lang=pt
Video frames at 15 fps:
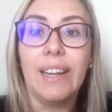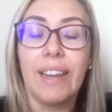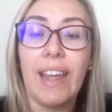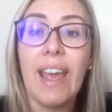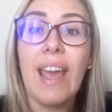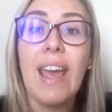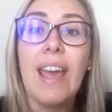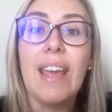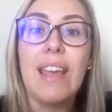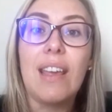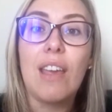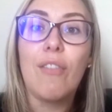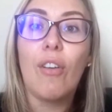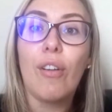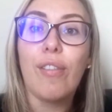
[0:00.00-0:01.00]
né? E
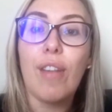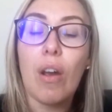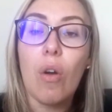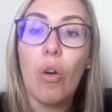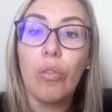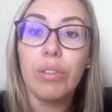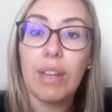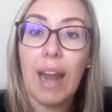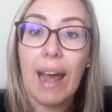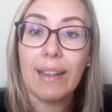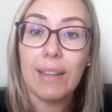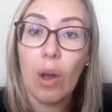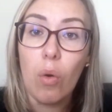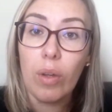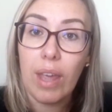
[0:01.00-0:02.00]
que você
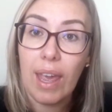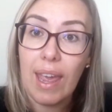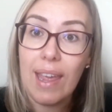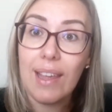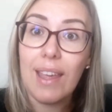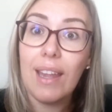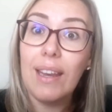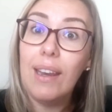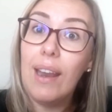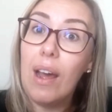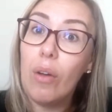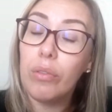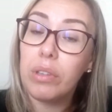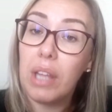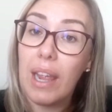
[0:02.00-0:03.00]
contrata alguém que
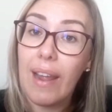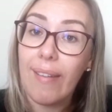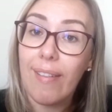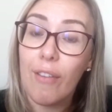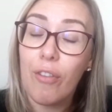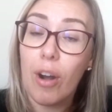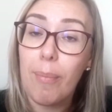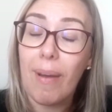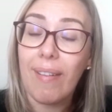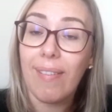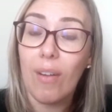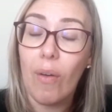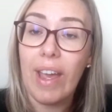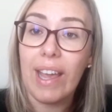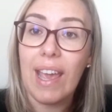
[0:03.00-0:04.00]
não tem essa
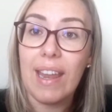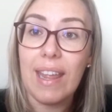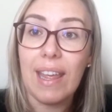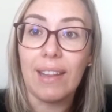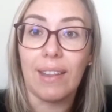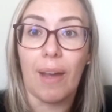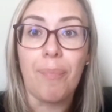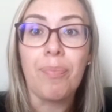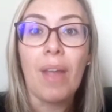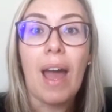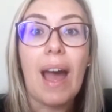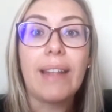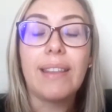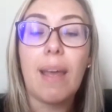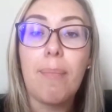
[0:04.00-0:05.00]
formação requerida.
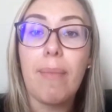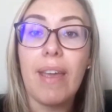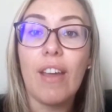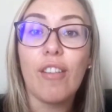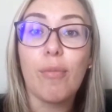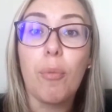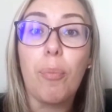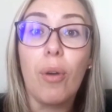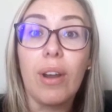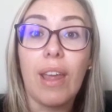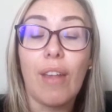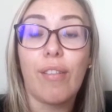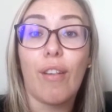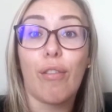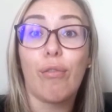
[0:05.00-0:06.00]
Até mesmo
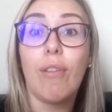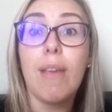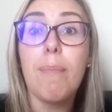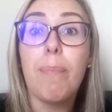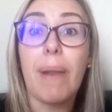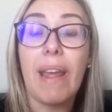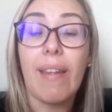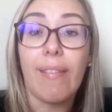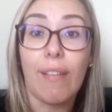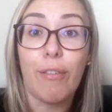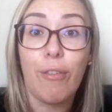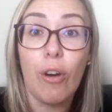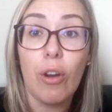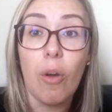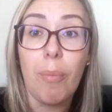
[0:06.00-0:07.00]
porque se a sua empresa
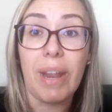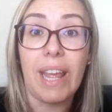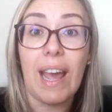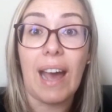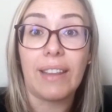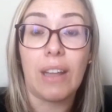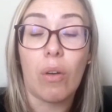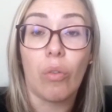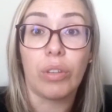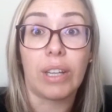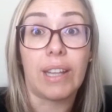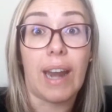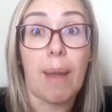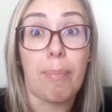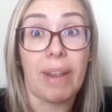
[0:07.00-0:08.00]
for obrigada a
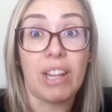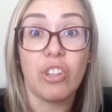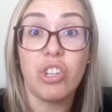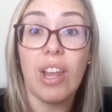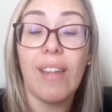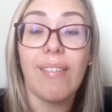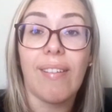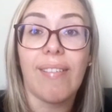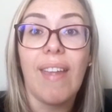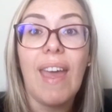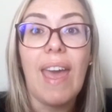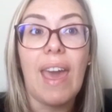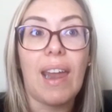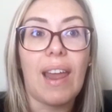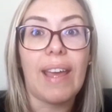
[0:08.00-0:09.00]
contratar aprendizes,
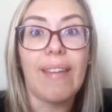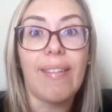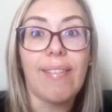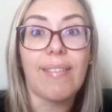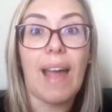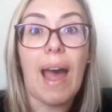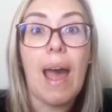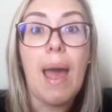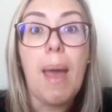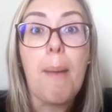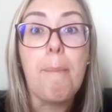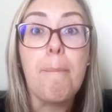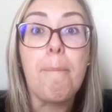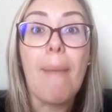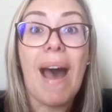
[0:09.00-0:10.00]
ela está
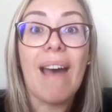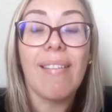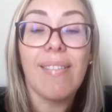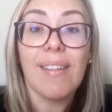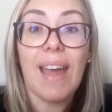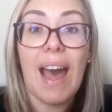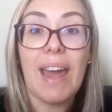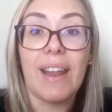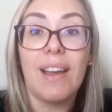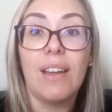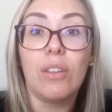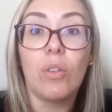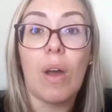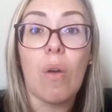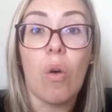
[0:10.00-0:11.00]

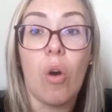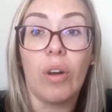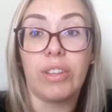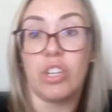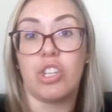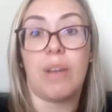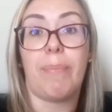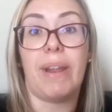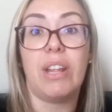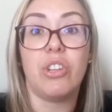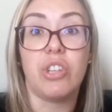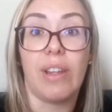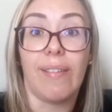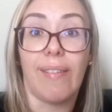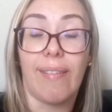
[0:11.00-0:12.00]
mascarando a cota de
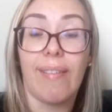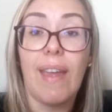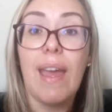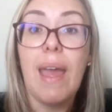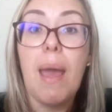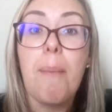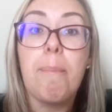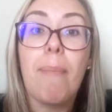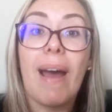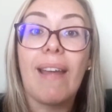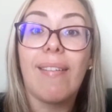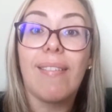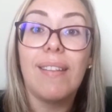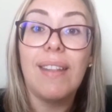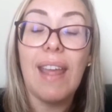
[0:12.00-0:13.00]
aprendizes.
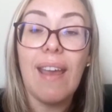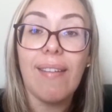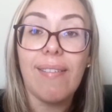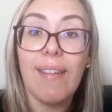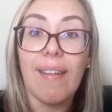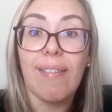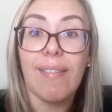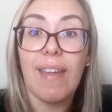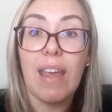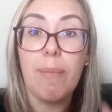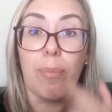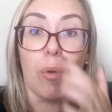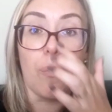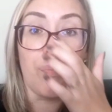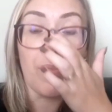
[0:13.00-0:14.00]
Mas nesse
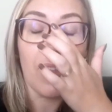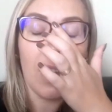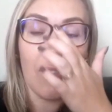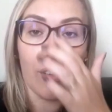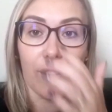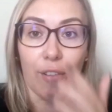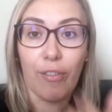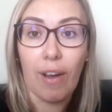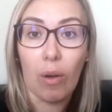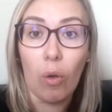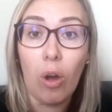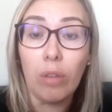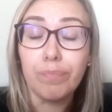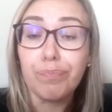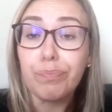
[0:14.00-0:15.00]
exemplo que você
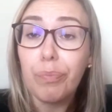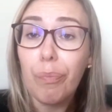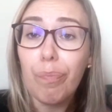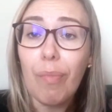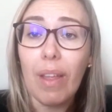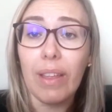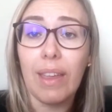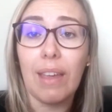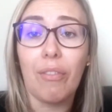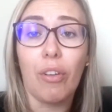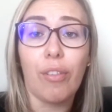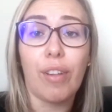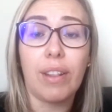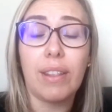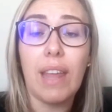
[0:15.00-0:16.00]
falou, que
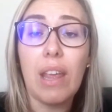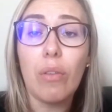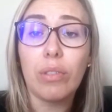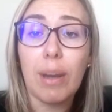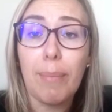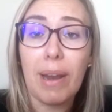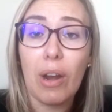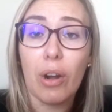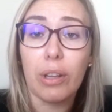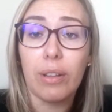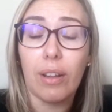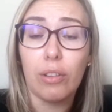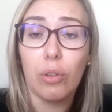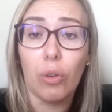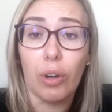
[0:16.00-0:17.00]
você tem um
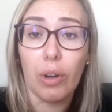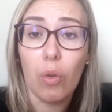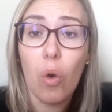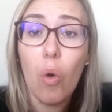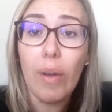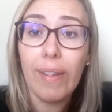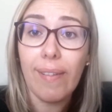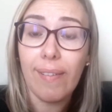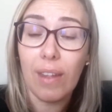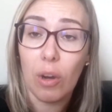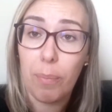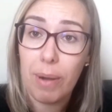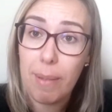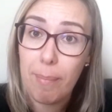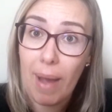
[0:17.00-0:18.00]
trabalhador com ensino
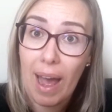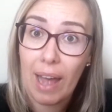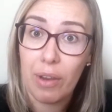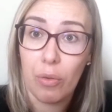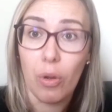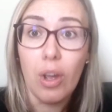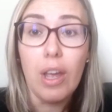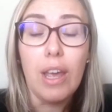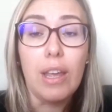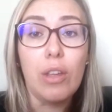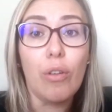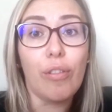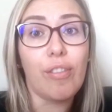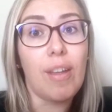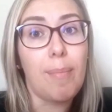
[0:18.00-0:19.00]
primário e
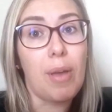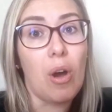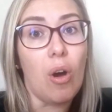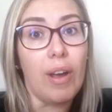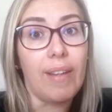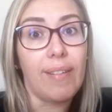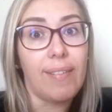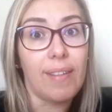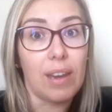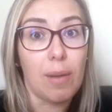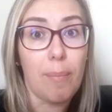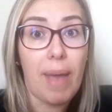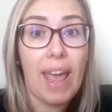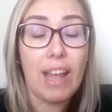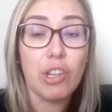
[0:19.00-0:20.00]
o CBO ensino
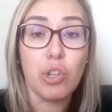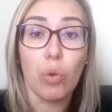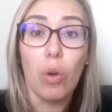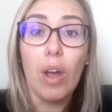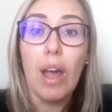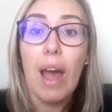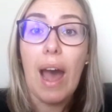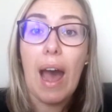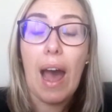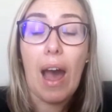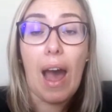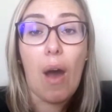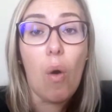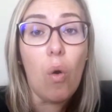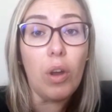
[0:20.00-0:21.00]
médio,
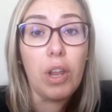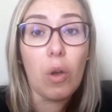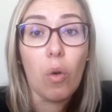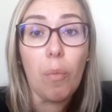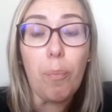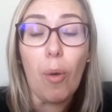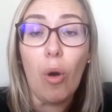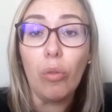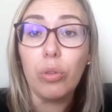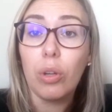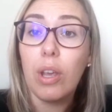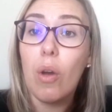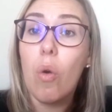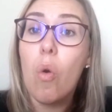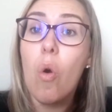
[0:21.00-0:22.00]
o único ponto
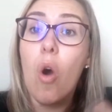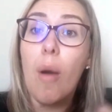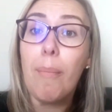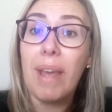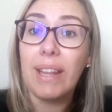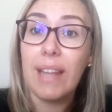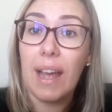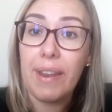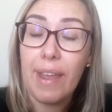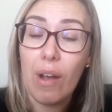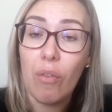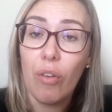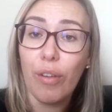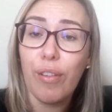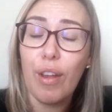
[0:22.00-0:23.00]
que eu comentaria
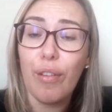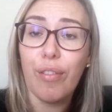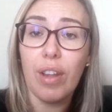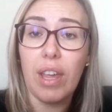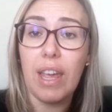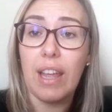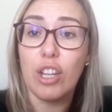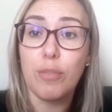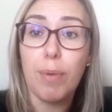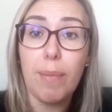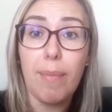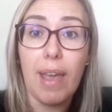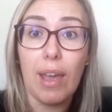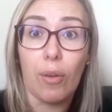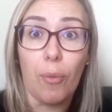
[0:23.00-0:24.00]
com você é o seguinte:
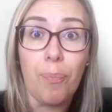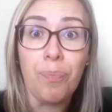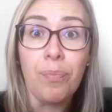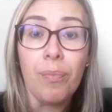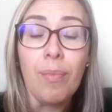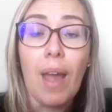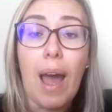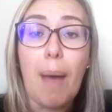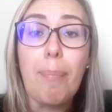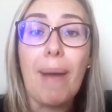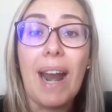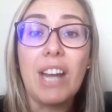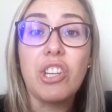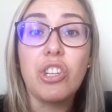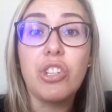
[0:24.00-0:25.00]
primeiro, a
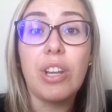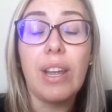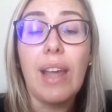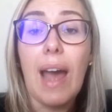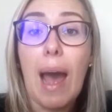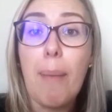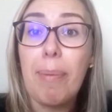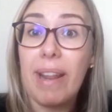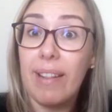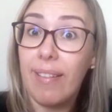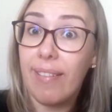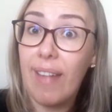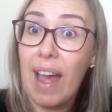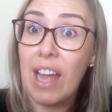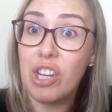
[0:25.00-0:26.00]
parte de
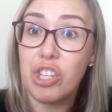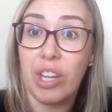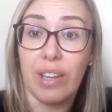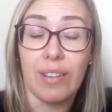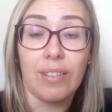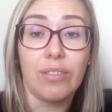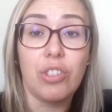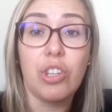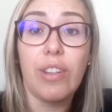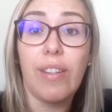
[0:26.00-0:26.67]
aprendizagem, de